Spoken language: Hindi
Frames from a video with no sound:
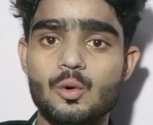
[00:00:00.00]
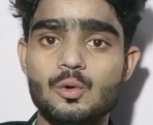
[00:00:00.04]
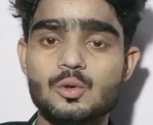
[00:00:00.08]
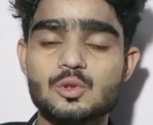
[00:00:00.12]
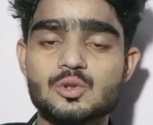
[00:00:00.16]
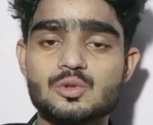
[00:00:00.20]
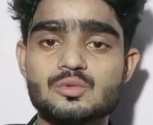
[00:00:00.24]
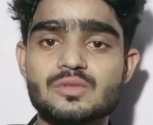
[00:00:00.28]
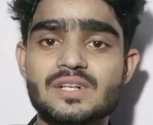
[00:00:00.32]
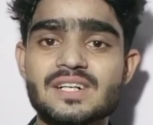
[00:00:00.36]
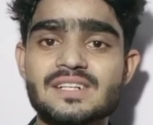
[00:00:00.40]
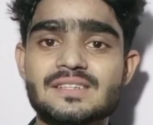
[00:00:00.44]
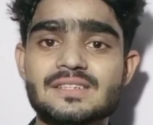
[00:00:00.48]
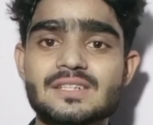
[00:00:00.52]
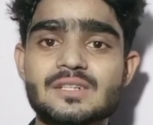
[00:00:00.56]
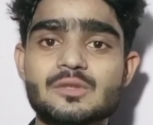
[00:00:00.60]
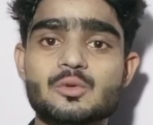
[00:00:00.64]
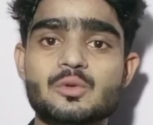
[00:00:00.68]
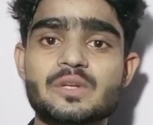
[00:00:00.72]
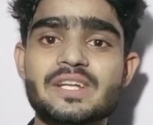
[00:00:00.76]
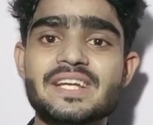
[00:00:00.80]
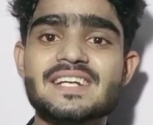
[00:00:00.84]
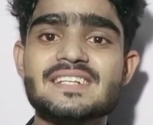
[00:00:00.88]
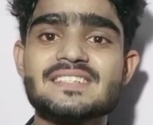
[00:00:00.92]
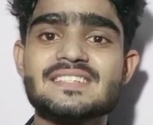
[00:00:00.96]
उस वक्त
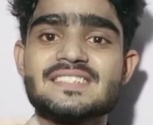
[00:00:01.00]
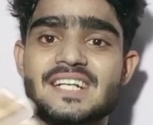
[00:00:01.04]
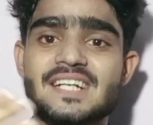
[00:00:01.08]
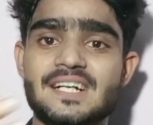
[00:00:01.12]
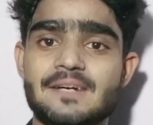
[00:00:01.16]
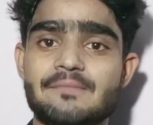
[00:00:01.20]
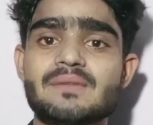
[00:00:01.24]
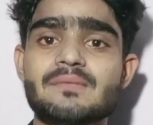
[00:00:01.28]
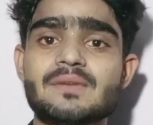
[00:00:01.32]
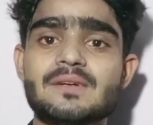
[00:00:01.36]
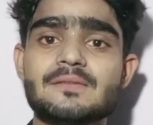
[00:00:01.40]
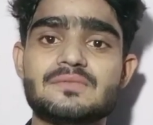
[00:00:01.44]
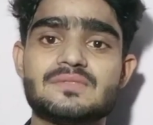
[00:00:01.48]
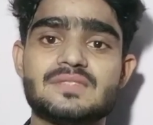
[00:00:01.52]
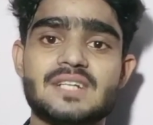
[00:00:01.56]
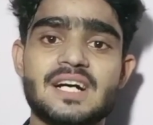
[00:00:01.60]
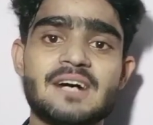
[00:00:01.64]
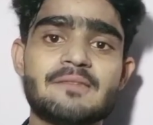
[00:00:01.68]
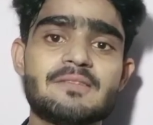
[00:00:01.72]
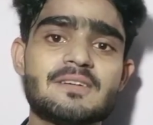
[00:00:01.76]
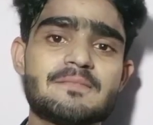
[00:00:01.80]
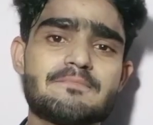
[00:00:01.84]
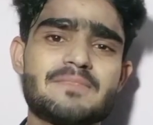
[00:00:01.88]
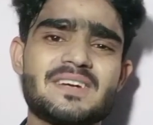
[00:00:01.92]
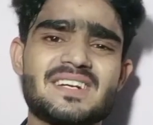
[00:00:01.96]
उन्हीं के सामने मतलब
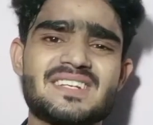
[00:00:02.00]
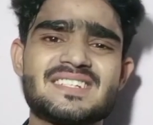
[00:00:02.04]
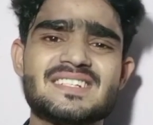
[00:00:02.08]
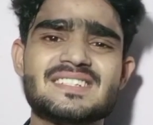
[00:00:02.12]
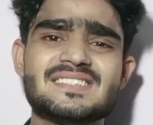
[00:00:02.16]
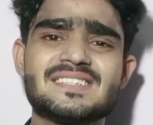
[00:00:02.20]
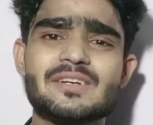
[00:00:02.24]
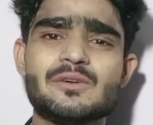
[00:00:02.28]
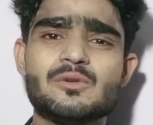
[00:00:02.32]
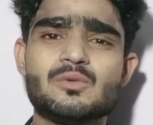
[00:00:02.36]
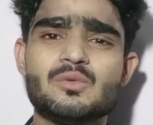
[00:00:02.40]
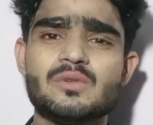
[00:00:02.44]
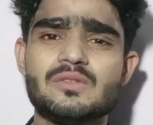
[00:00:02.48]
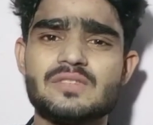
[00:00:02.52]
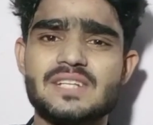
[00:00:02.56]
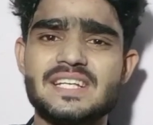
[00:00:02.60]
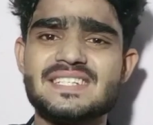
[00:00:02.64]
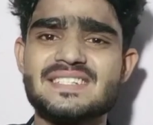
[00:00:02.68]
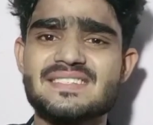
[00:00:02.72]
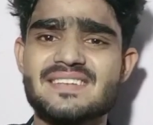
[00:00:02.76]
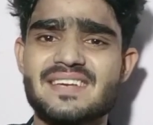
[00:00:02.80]
जहाँ पर परचेज़ के वहाँ